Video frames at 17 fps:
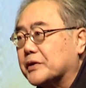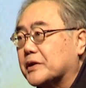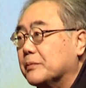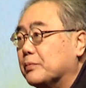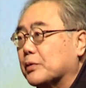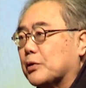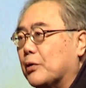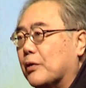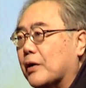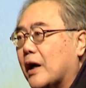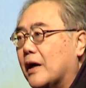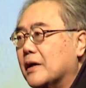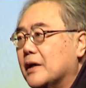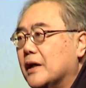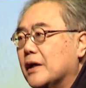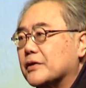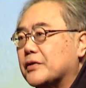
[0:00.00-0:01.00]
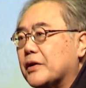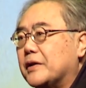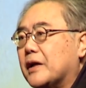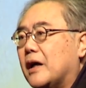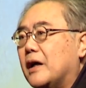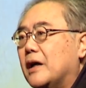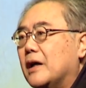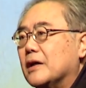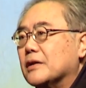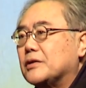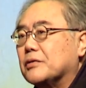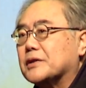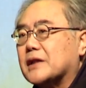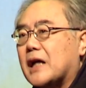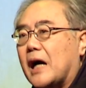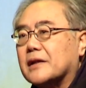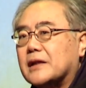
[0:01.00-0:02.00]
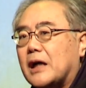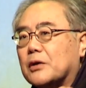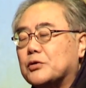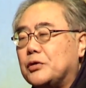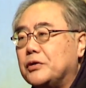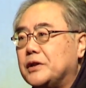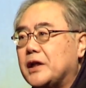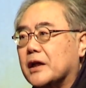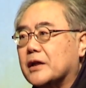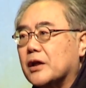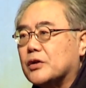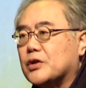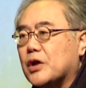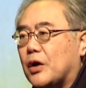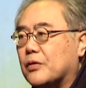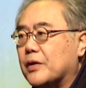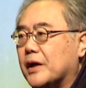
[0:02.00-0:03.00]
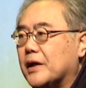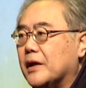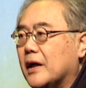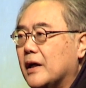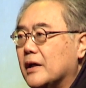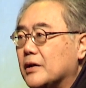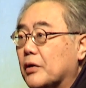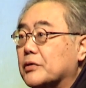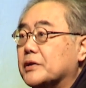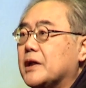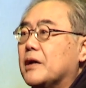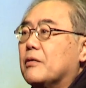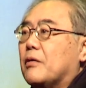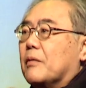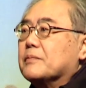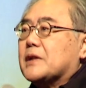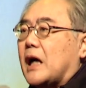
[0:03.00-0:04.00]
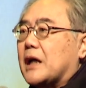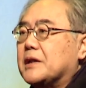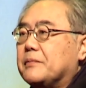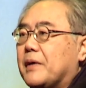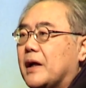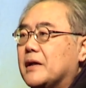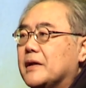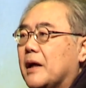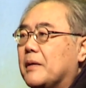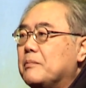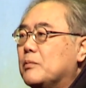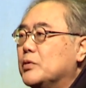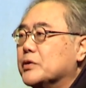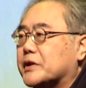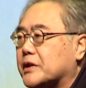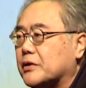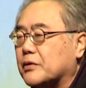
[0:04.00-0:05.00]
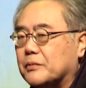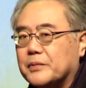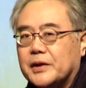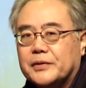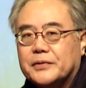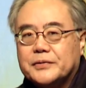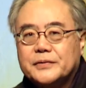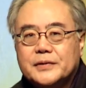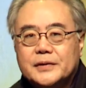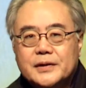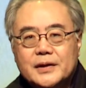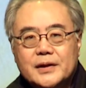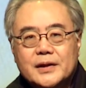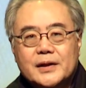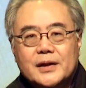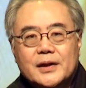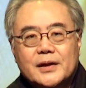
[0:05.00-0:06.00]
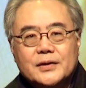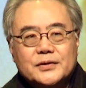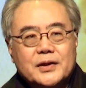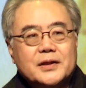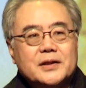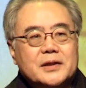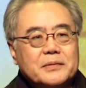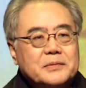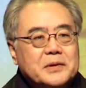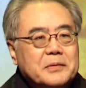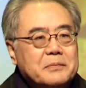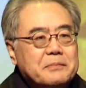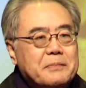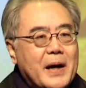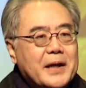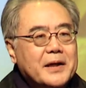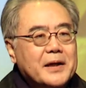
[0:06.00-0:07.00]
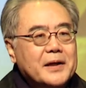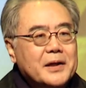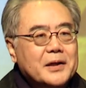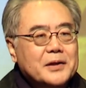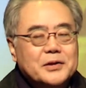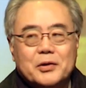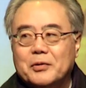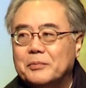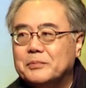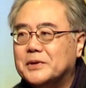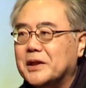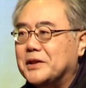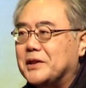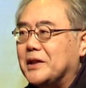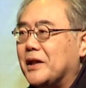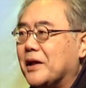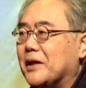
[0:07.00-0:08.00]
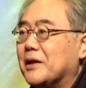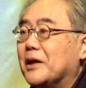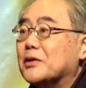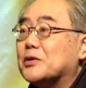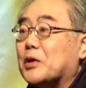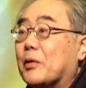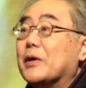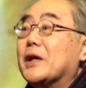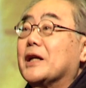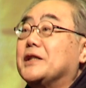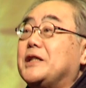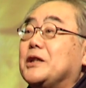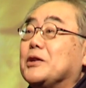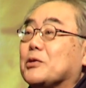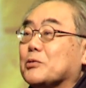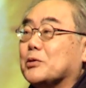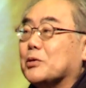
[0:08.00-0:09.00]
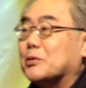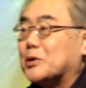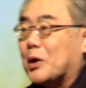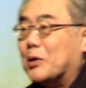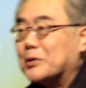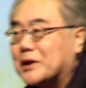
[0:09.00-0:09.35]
师不多了，所以呢，就常常去一些的教会，有些人我们查经班连牧师都没有，所以怎怎么办呢？就我们这些所谓的基督徒凑